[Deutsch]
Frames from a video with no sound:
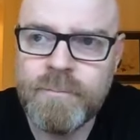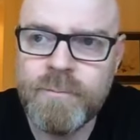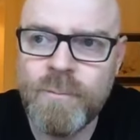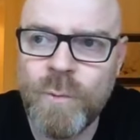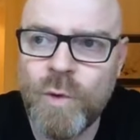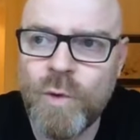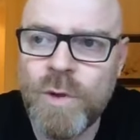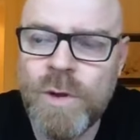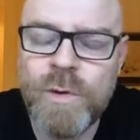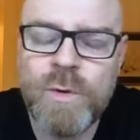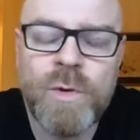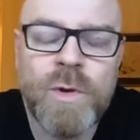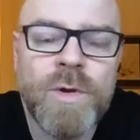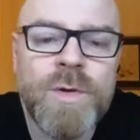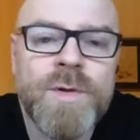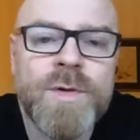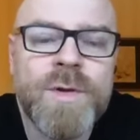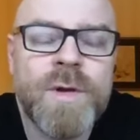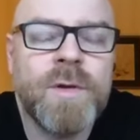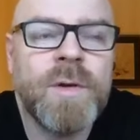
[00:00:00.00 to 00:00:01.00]
Oder du
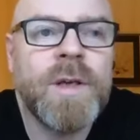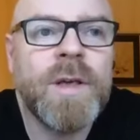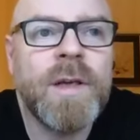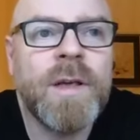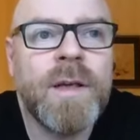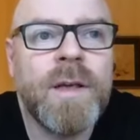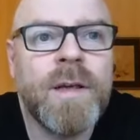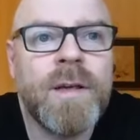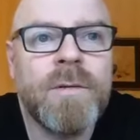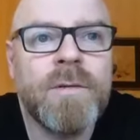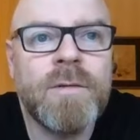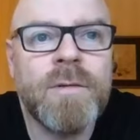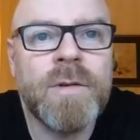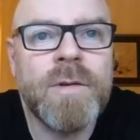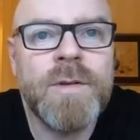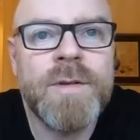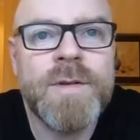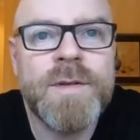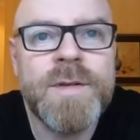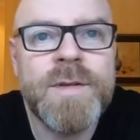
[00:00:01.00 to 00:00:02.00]
könntest auch hergehen und
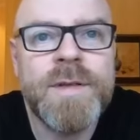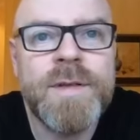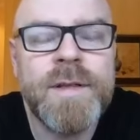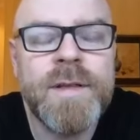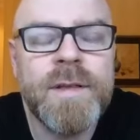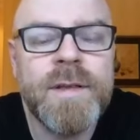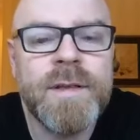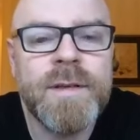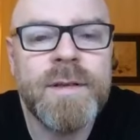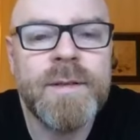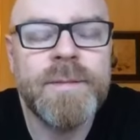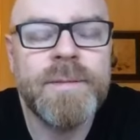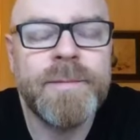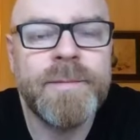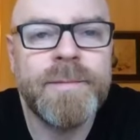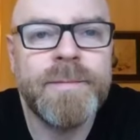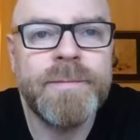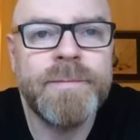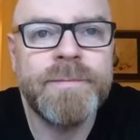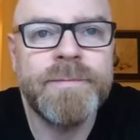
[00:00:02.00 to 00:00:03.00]
könntest dir,
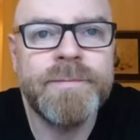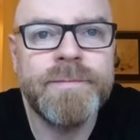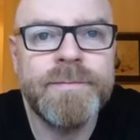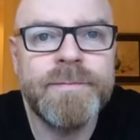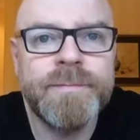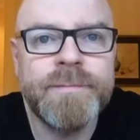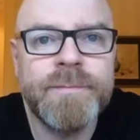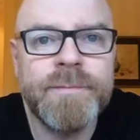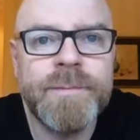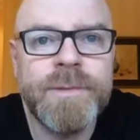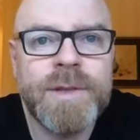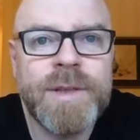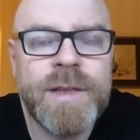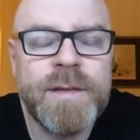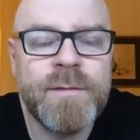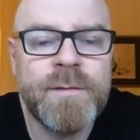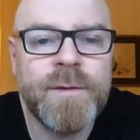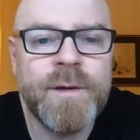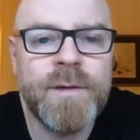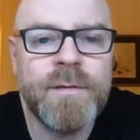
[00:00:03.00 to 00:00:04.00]
ähm,
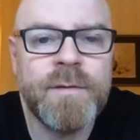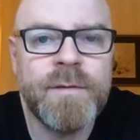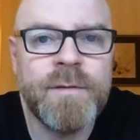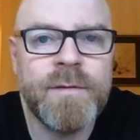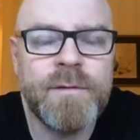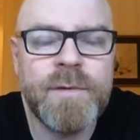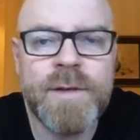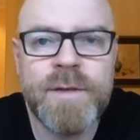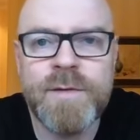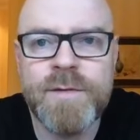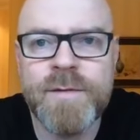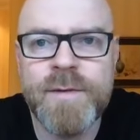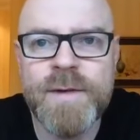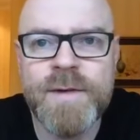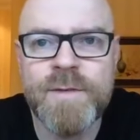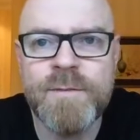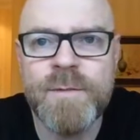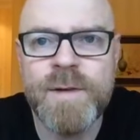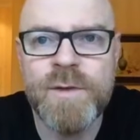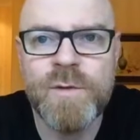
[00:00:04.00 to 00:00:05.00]
den, wenn, du, wenn,
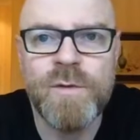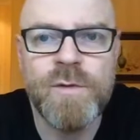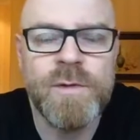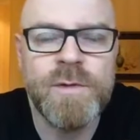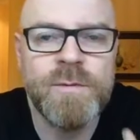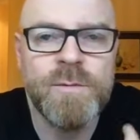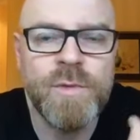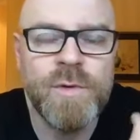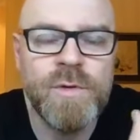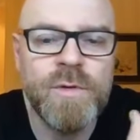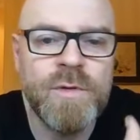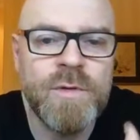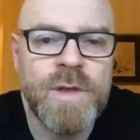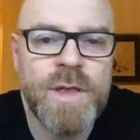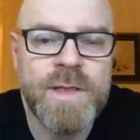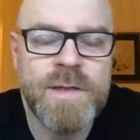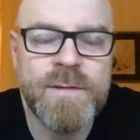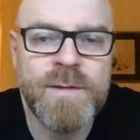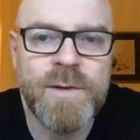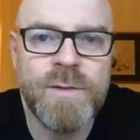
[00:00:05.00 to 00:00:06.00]
so, wenn du ein Produkt
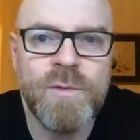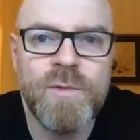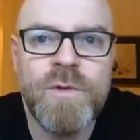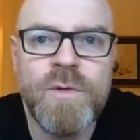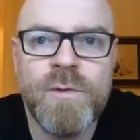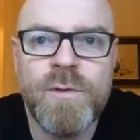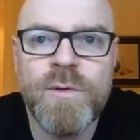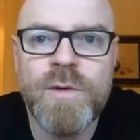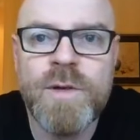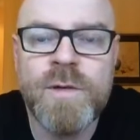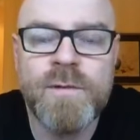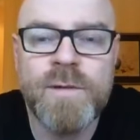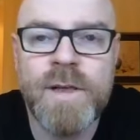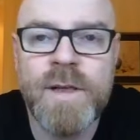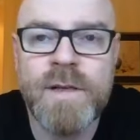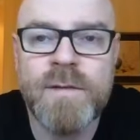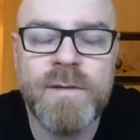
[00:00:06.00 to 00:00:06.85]
hast, wenn du Hundefutter vielleicht